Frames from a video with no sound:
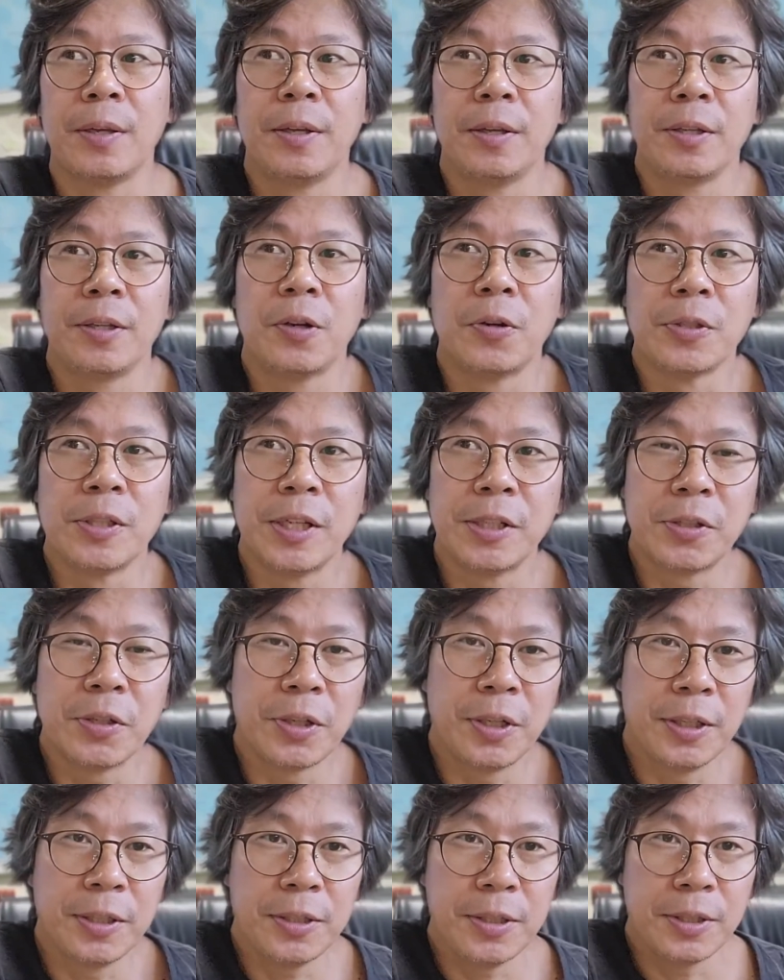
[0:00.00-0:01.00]

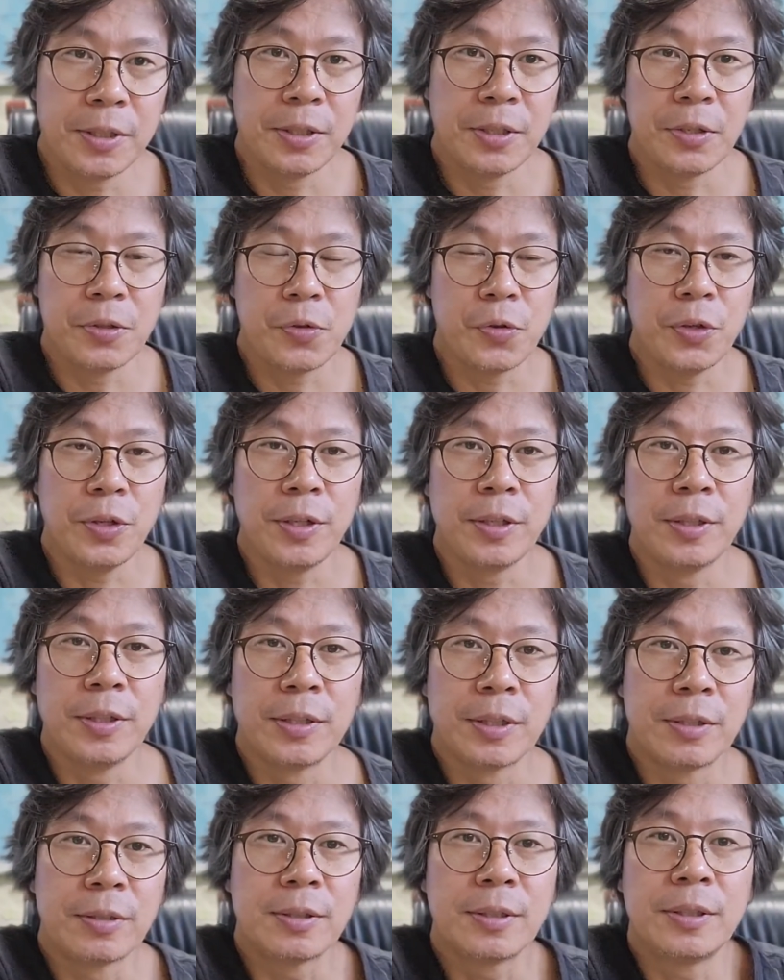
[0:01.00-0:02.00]
경제적인 수익을
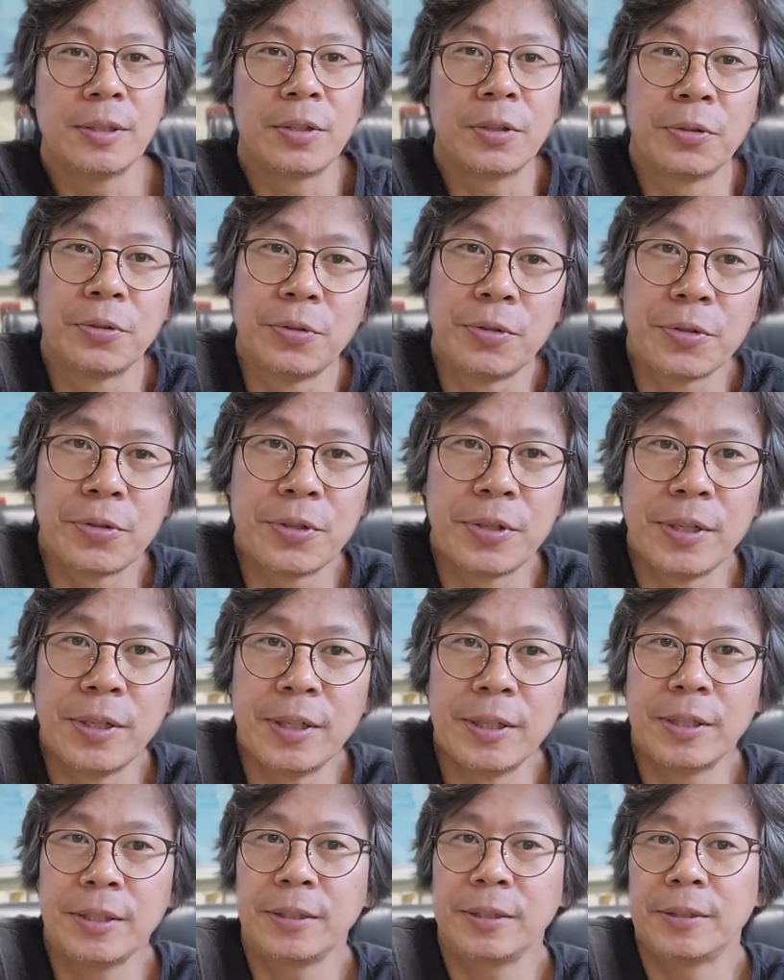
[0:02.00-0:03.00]
끌어들일 수
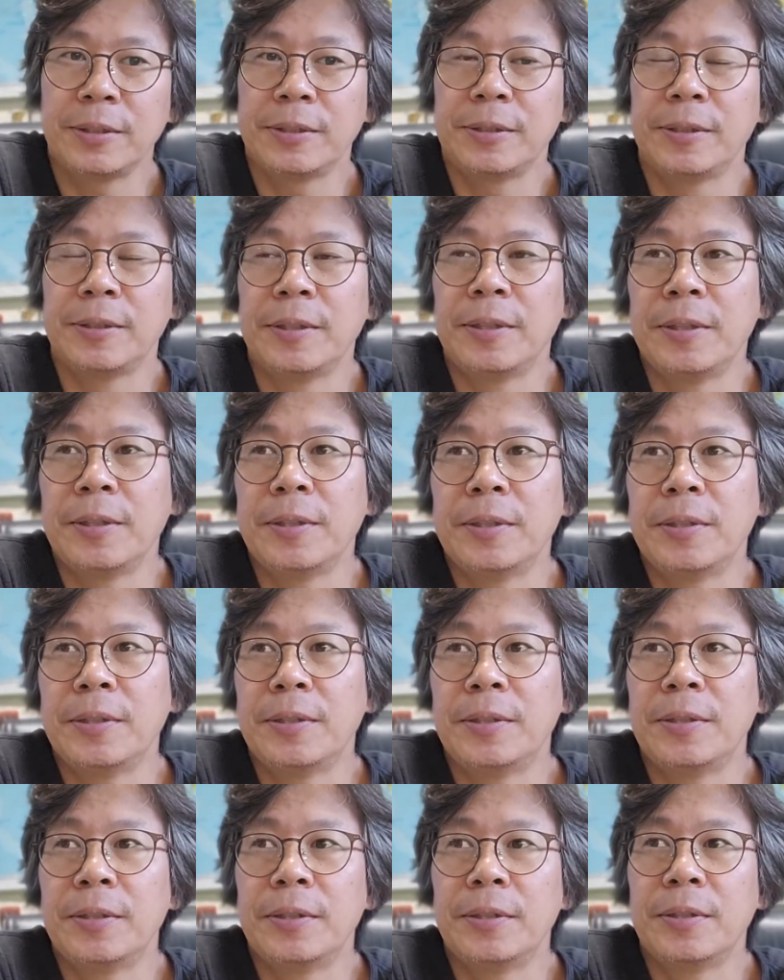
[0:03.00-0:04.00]
있는
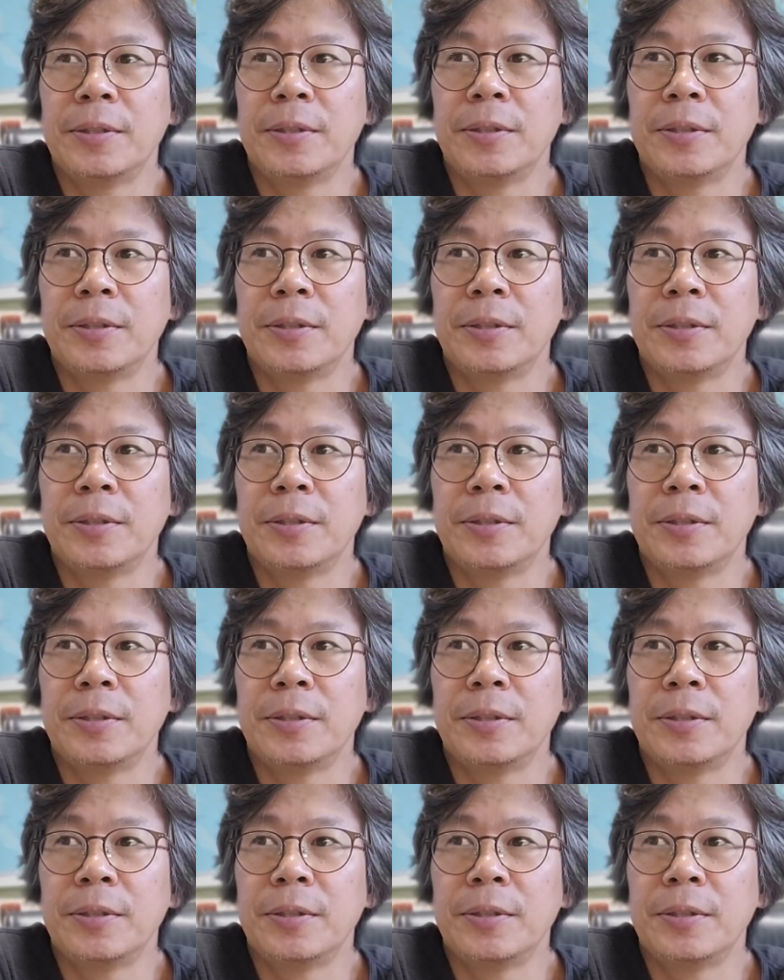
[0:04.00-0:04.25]
어,